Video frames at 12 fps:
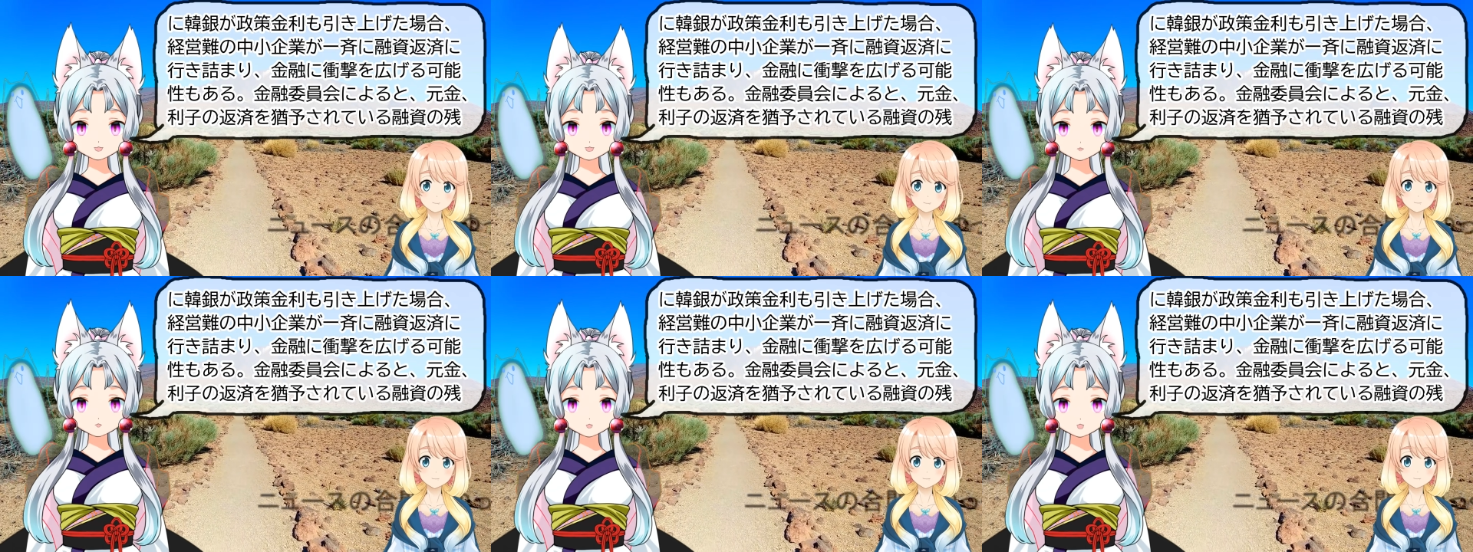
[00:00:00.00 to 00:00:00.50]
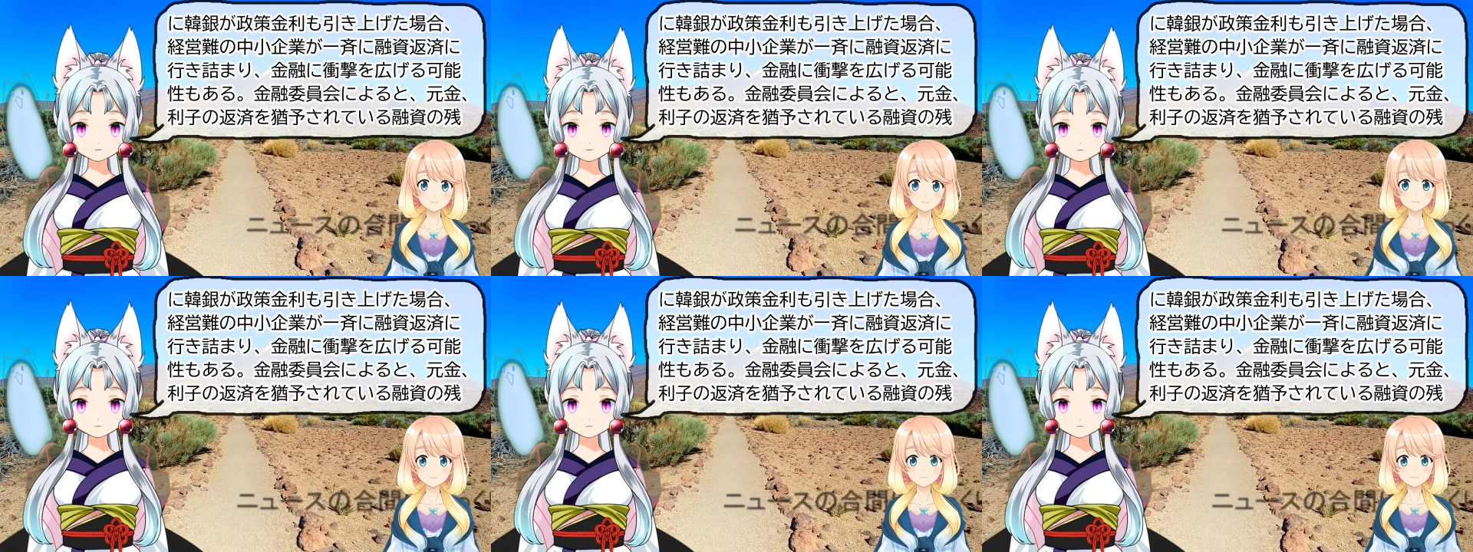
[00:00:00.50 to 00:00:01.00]
中小企業
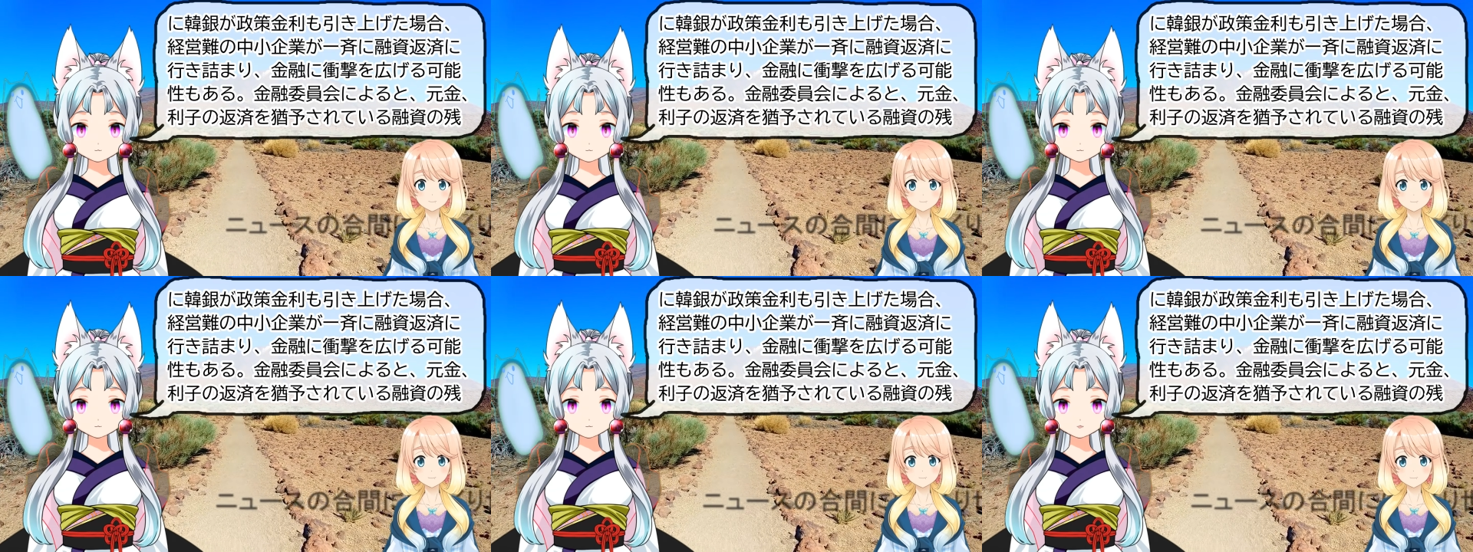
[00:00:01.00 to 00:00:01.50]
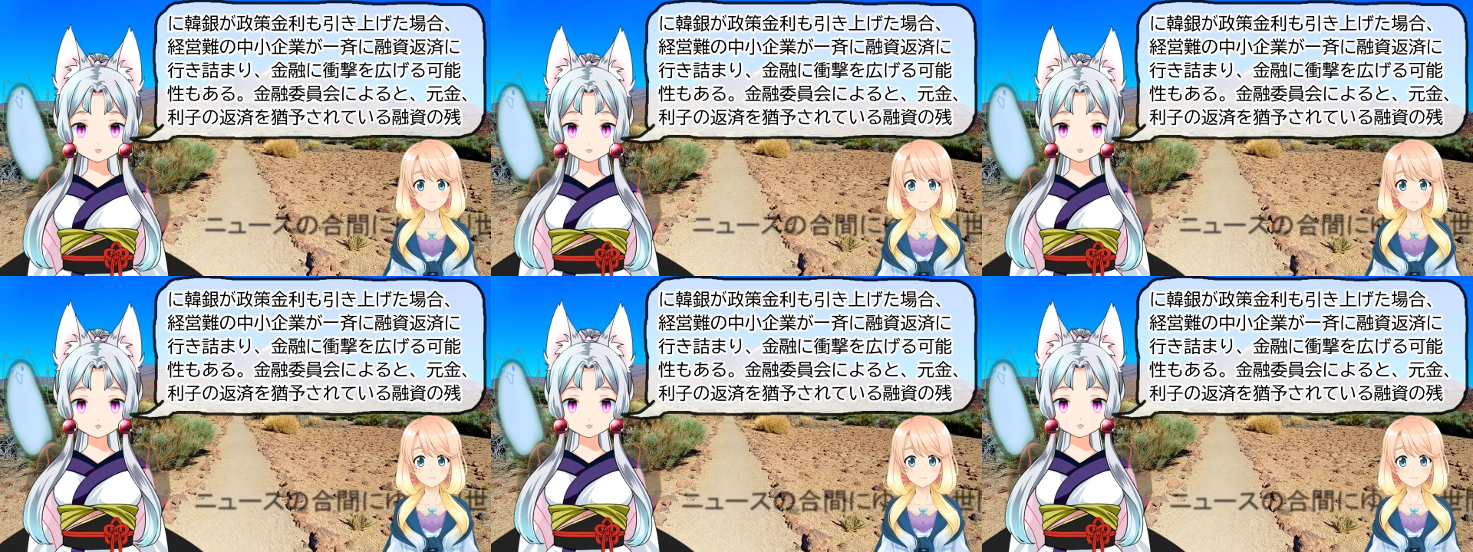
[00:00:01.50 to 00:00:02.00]
が一斉
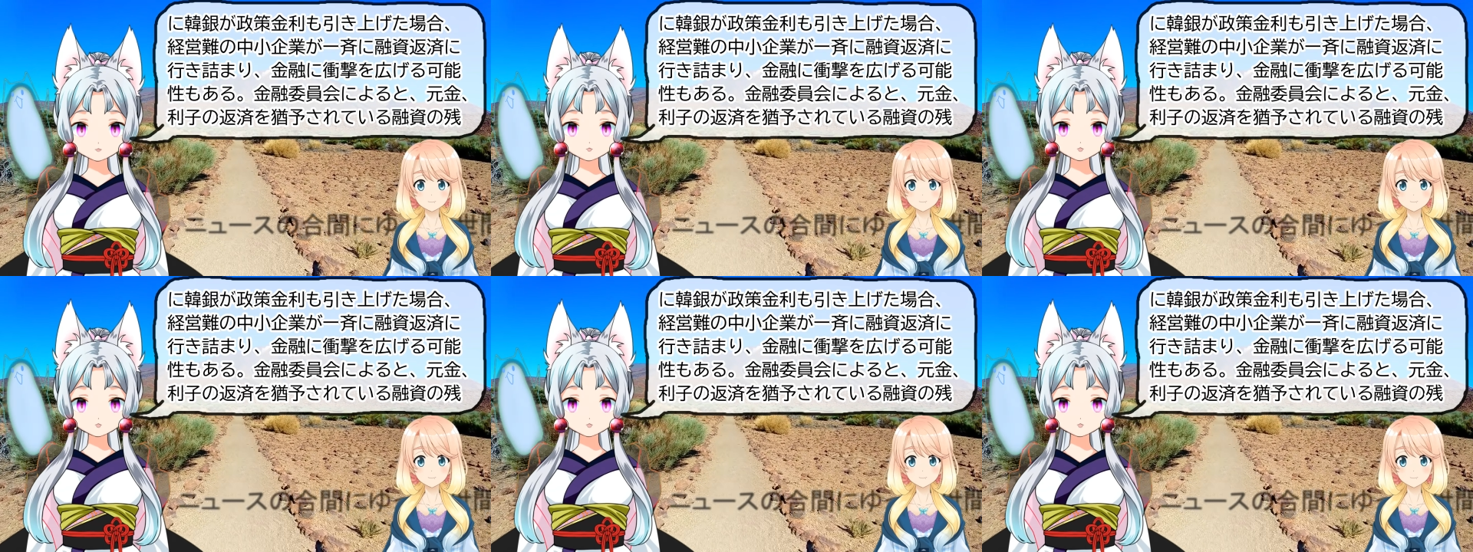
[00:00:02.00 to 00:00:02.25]
に融